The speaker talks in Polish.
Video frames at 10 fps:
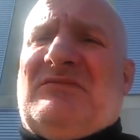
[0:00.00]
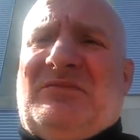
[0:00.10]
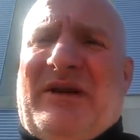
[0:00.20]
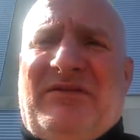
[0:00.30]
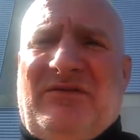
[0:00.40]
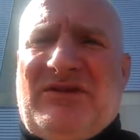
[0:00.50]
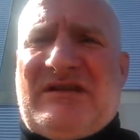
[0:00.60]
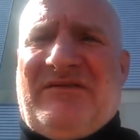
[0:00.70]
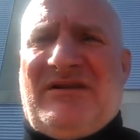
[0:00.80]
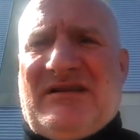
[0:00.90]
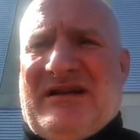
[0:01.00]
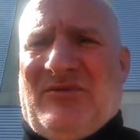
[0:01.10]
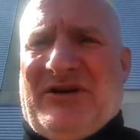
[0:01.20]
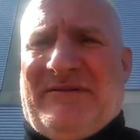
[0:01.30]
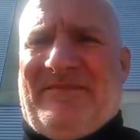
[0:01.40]
prawie 20 wizyta
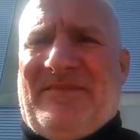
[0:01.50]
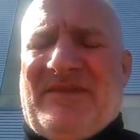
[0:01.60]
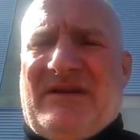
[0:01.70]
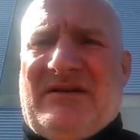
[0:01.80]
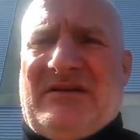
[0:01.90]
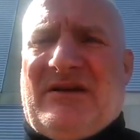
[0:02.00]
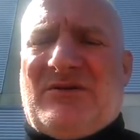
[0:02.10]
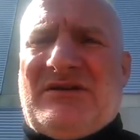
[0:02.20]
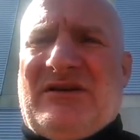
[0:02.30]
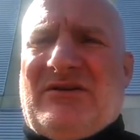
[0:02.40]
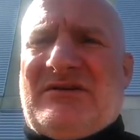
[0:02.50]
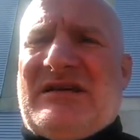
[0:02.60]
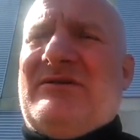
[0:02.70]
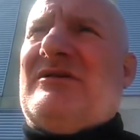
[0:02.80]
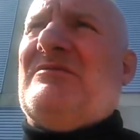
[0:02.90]
moja. E, na różnego
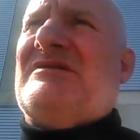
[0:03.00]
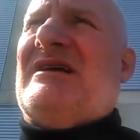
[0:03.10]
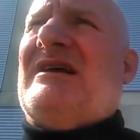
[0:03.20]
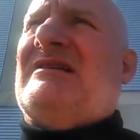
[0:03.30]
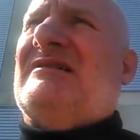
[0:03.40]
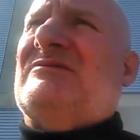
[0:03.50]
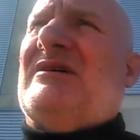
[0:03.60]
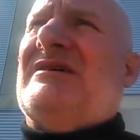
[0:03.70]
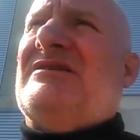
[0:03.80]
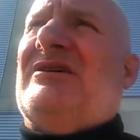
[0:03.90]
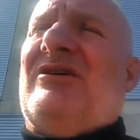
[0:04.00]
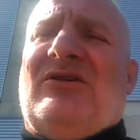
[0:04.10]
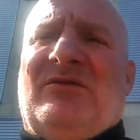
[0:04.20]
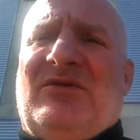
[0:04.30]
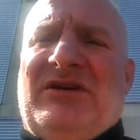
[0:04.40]
rodzaju komisariatach. Słuchajcie,
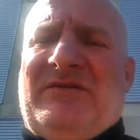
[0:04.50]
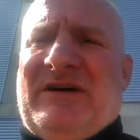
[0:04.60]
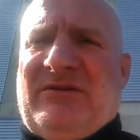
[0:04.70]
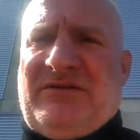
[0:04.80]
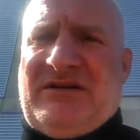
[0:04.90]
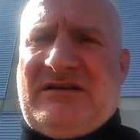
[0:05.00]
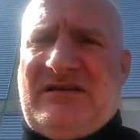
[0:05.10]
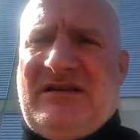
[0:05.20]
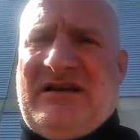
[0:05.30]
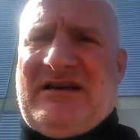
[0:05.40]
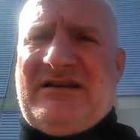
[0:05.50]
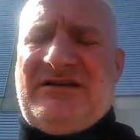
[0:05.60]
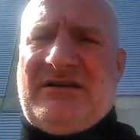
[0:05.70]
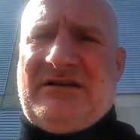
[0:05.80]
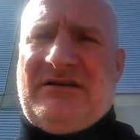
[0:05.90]
grono moich fanów się z dnia na
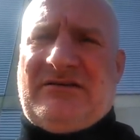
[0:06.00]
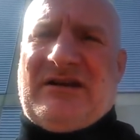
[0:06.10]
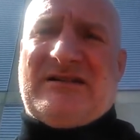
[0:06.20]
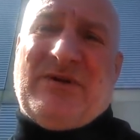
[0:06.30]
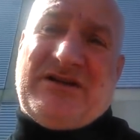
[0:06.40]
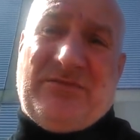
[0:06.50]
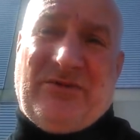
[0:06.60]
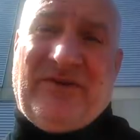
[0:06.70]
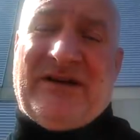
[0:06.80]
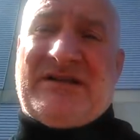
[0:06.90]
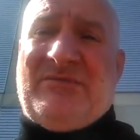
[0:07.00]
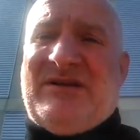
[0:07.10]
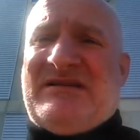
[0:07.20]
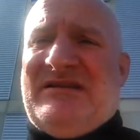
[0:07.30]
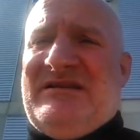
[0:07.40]
dzień coraz bardziej powiększa,
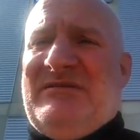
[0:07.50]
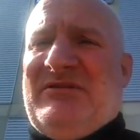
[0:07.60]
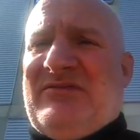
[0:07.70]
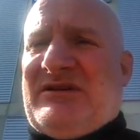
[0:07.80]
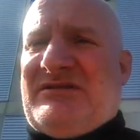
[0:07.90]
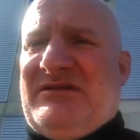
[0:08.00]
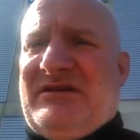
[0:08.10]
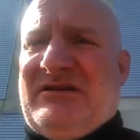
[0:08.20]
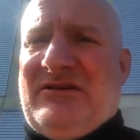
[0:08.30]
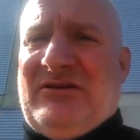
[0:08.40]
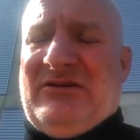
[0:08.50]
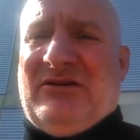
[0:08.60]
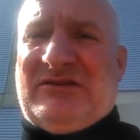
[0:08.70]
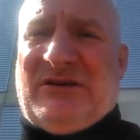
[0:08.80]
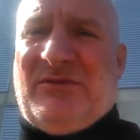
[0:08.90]
między innymi właśnie o
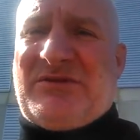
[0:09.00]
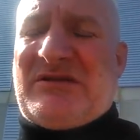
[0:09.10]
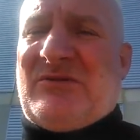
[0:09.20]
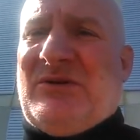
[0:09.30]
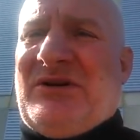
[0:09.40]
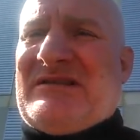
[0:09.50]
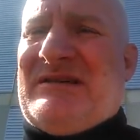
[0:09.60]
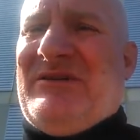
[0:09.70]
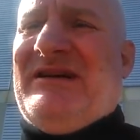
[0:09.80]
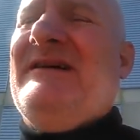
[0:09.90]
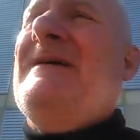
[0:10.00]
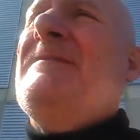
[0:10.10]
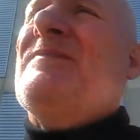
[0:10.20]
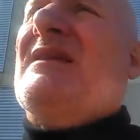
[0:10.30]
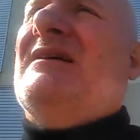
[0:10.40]
osoby przesłuchujące mnie.
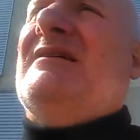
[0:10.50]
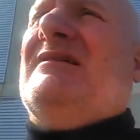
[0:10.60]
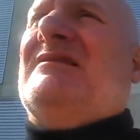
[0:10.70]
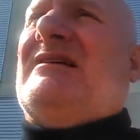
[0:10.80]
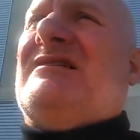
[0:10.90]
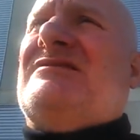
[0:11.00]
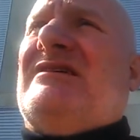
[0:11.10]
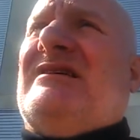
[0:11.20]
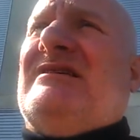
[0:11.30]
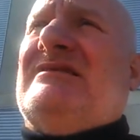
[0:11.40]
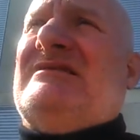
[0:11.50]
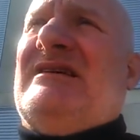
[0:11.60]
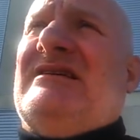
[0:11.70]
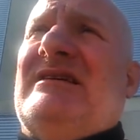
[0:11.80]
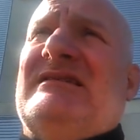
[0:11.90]
E, także z
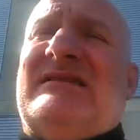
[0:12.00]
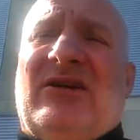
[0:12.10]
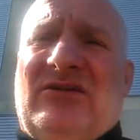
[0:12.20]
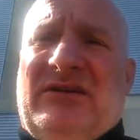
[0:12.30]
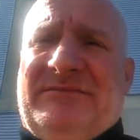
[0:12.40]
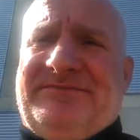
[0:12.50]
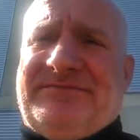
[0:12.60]
jednej strony e,